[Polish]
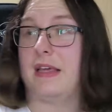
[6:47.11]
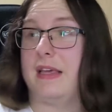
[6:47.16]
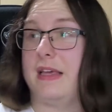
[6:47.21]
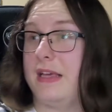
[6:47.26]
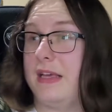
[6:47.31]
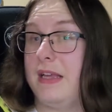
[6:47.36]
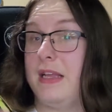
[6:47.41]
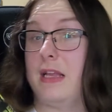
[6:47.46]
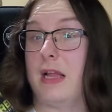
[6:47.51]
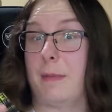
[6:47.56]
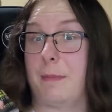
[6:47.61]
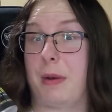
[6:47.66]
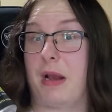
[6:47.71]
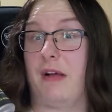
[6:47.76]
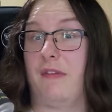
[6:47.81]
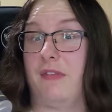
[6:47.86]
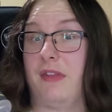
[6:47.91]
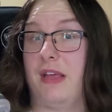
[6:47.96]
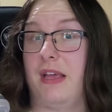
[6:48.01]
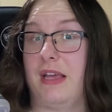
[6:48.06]
I
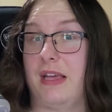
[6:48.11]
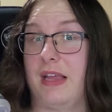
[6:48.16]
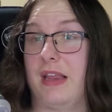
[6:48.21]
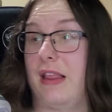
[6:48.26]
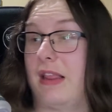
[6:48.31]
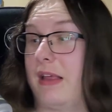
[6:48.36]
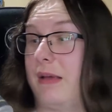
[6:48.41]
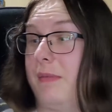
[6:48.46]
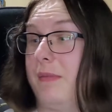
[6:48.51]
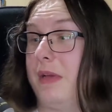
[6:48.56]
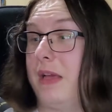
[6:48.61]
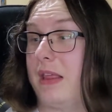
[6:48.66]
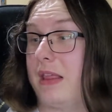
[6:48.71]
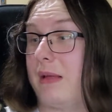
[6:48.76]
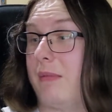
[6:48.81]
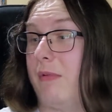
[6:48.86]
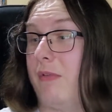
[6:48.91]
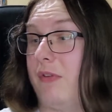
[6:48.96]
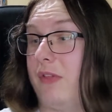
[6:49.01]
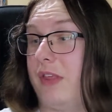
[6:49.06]
naprawdę jestem
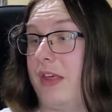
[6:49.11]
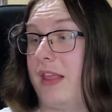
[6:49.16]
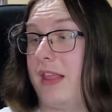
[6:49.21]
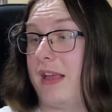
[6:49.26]
niesamowicie